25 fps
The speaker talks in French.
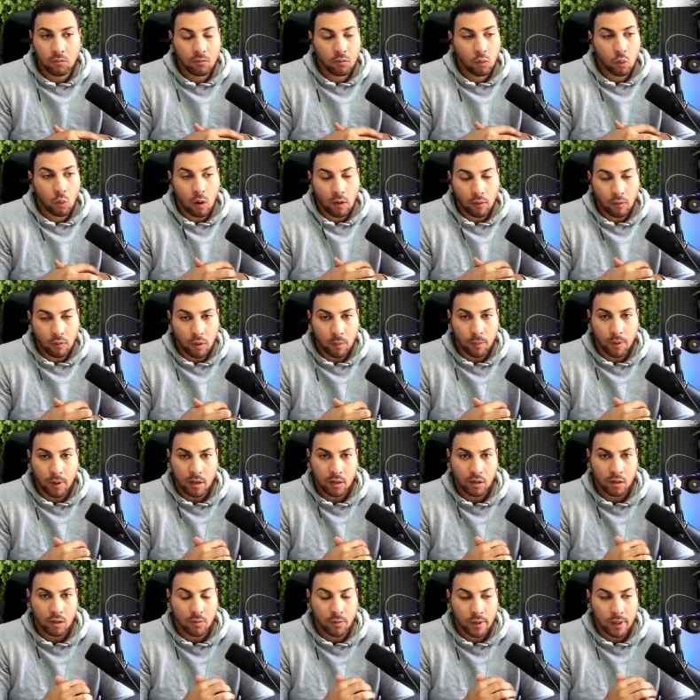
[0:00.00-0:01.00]
trois fois par
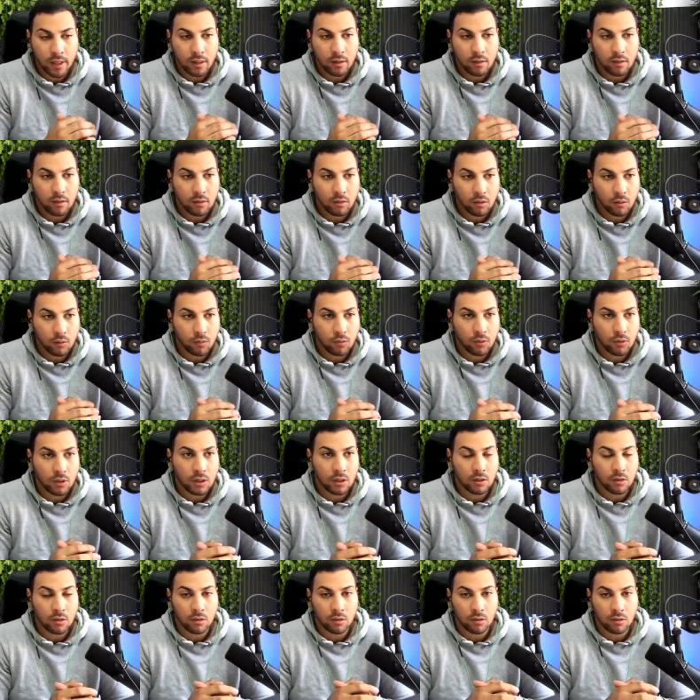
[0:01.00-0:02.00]
semaine depuis,
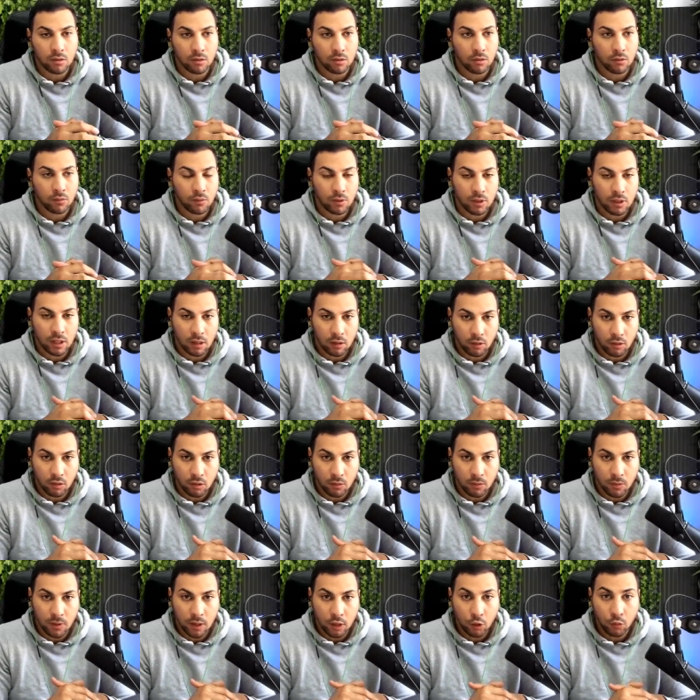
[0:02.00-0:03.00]
depuis quelques
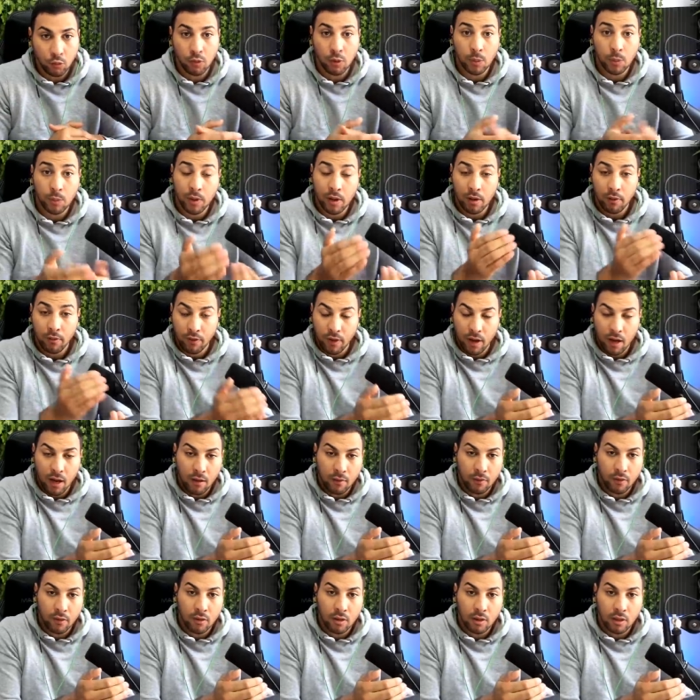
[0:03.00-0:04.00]
semaines, je pouvais pas le faire
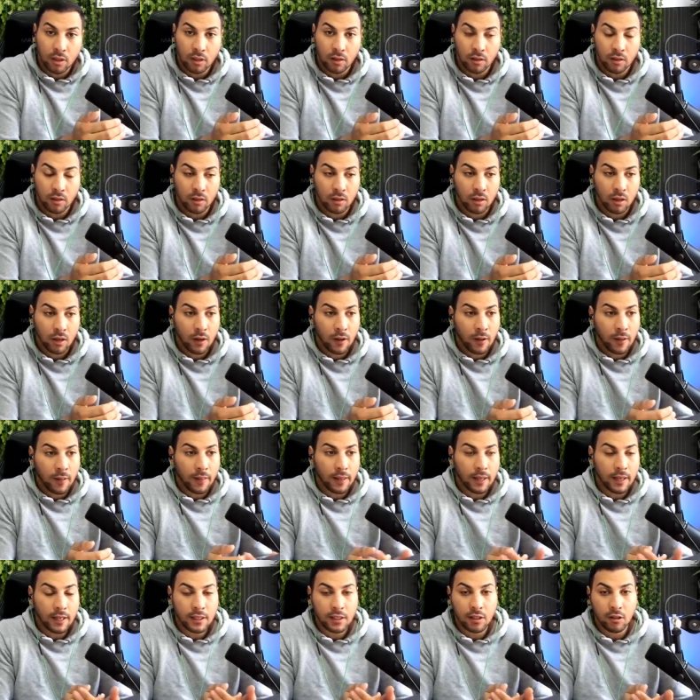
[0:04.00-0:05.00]
avant le,
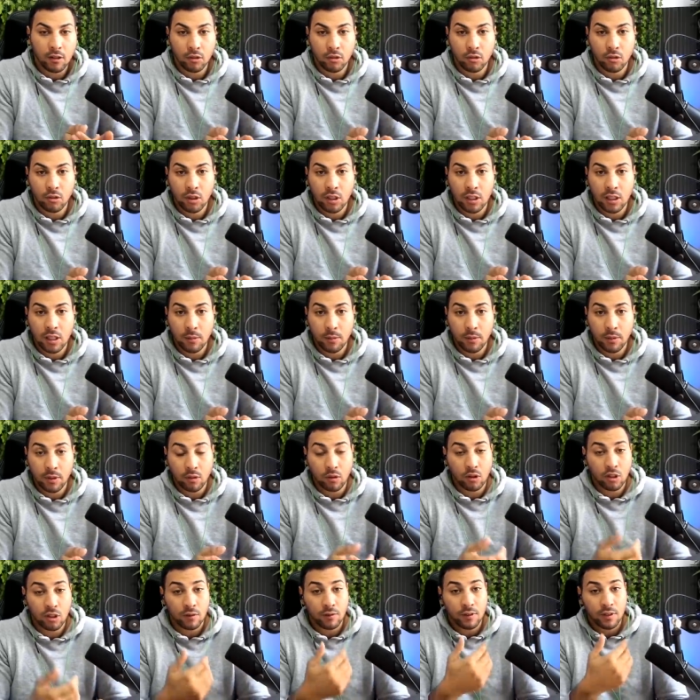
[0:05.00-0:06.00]
les séances de kiné parce
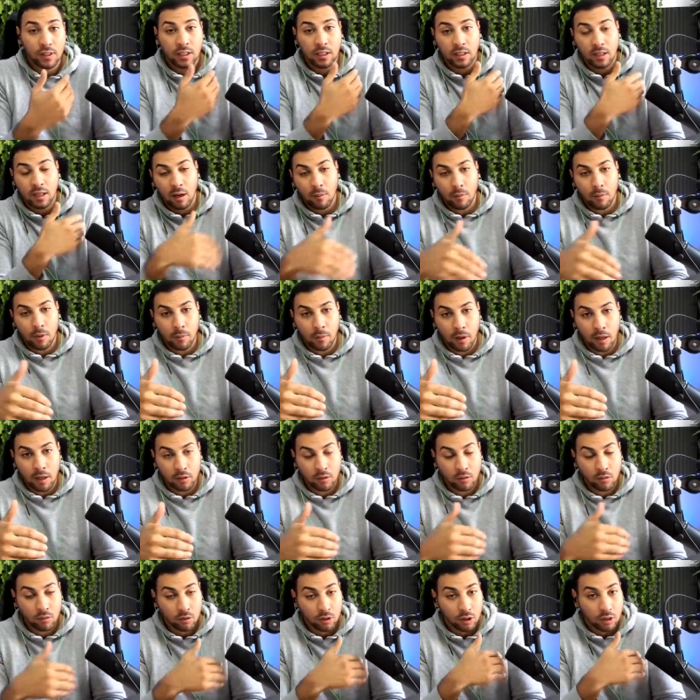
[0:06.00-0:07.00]
que j'avais des
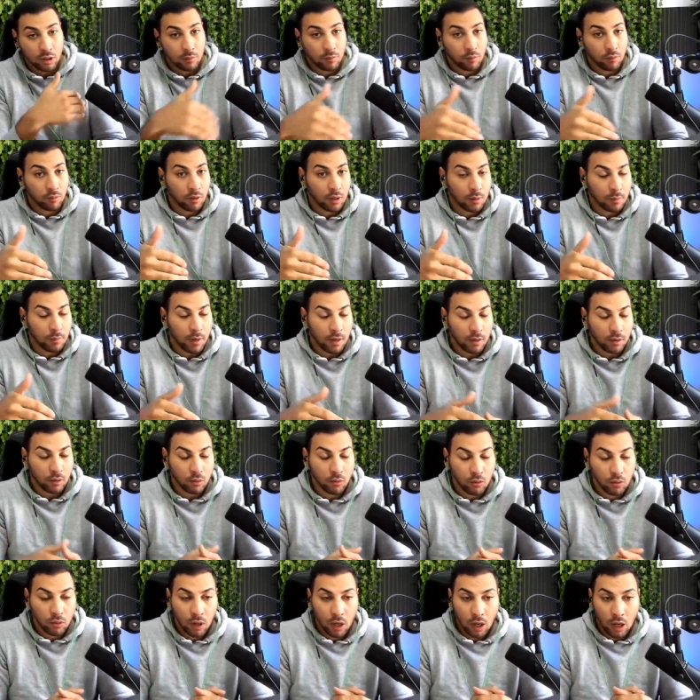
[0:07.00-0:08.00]
dermabrasions, j'étais brûlé
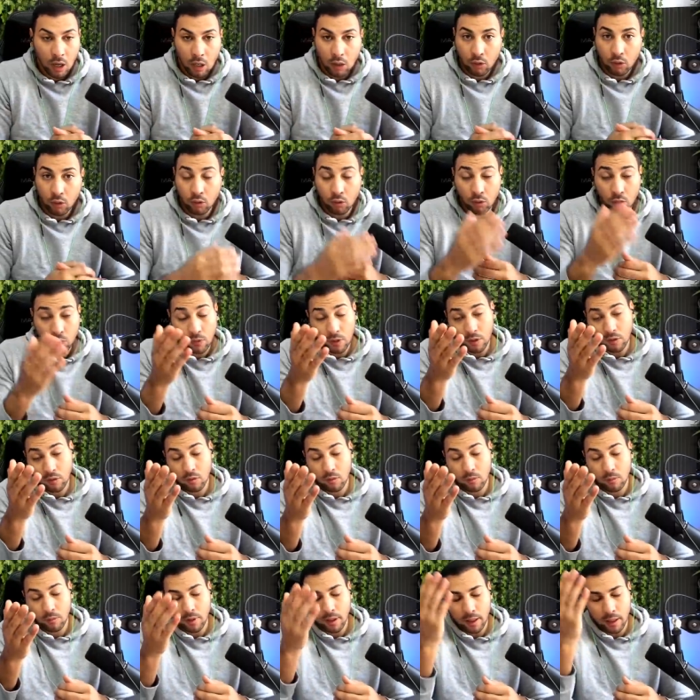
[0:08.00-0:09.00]
partout. De toute
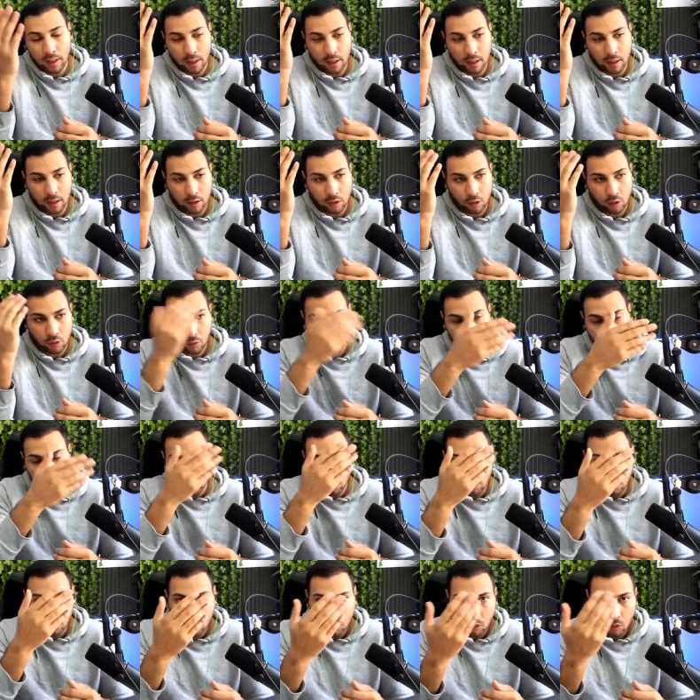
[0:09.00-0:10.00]
façon, bah, je vous
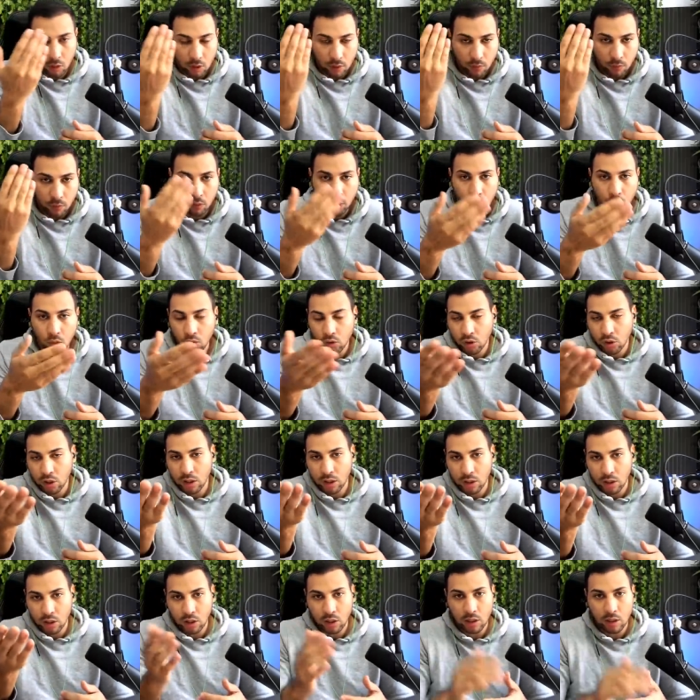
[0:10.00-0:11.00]
montre euh, les photos,
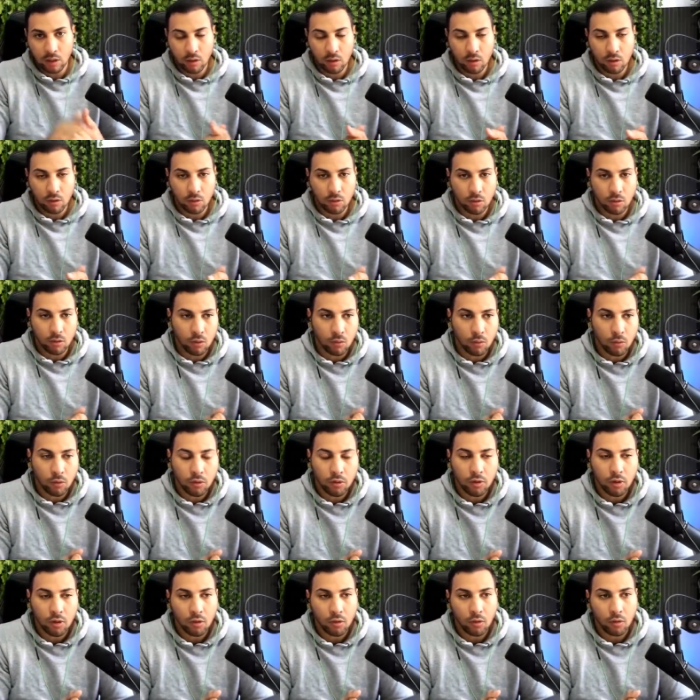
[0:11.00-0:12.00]
je les, donne euh, au
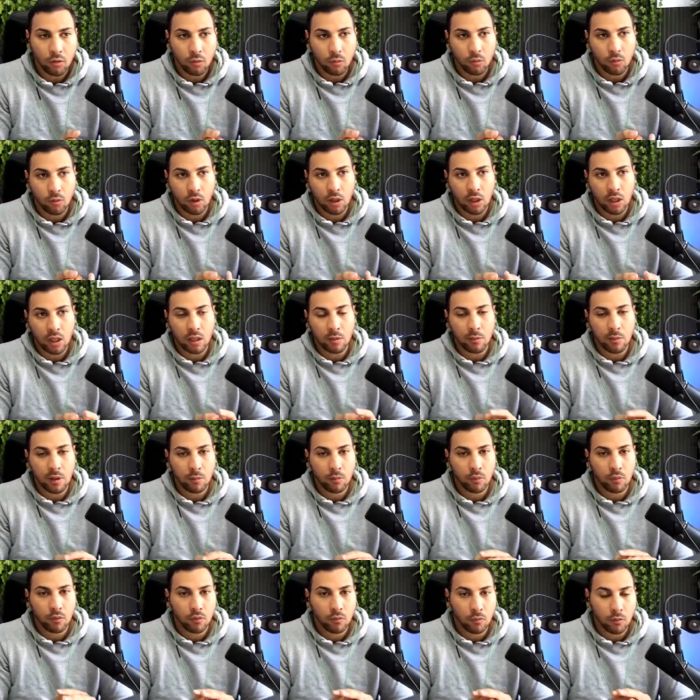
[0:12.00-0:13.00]
monteur donc pour qu'il les mette,
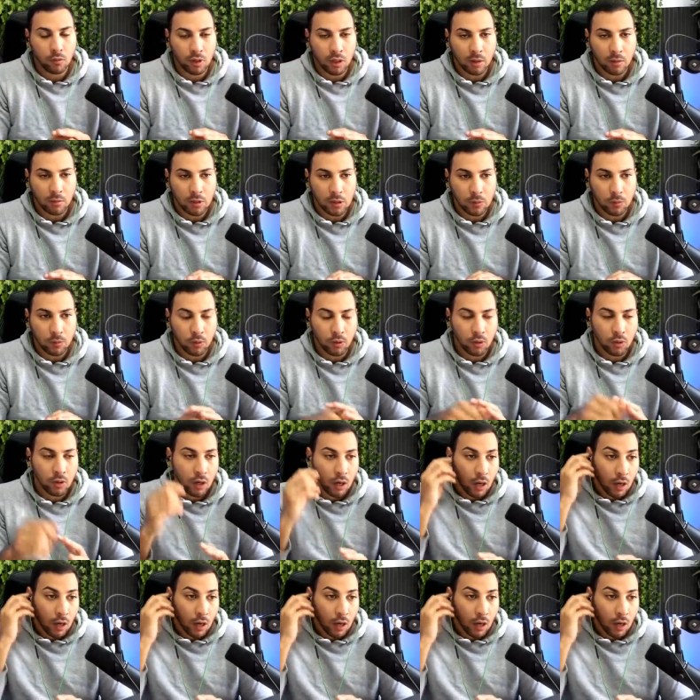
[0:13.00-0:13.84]
pour vous montrer un petit peu.